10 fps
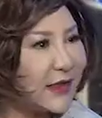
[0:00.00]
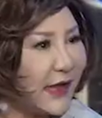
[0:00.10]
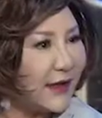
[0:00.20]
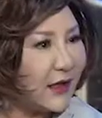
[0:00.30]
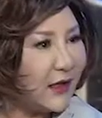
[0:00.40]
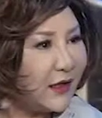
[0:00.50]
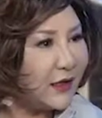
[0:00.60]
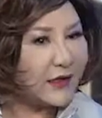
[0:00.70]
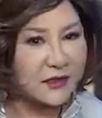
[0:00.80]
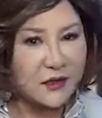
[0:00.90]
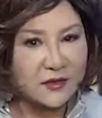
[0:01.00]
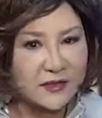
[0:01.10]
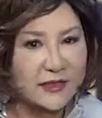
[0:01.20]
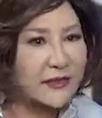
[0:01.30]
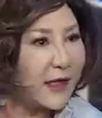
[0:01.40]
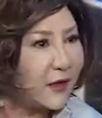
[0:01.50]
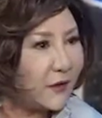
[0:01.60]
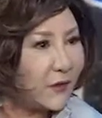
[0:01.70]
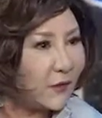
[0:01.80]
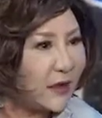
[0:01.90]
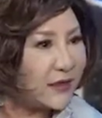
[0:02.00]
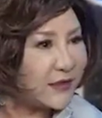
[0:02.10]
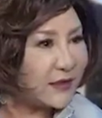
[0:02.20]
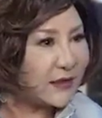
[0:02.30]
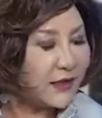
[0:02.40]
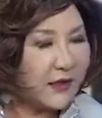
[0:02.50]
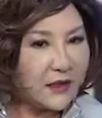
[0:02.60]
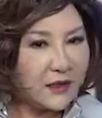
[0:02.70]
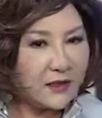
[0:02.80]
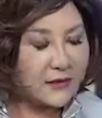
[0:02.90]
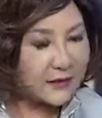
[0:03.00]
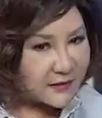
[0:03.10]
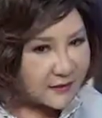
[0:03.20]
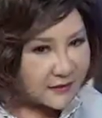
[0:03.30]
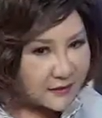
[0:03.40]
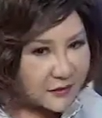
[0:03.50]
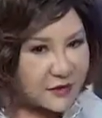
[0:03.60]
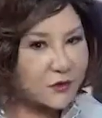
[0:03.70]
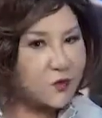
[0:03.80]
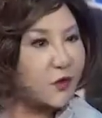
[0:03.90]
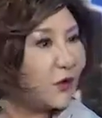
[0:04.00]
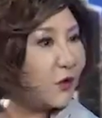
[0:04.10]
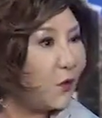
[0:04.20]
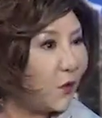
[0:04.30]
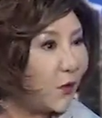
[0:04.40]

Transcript: 来可以到现在为止。是最优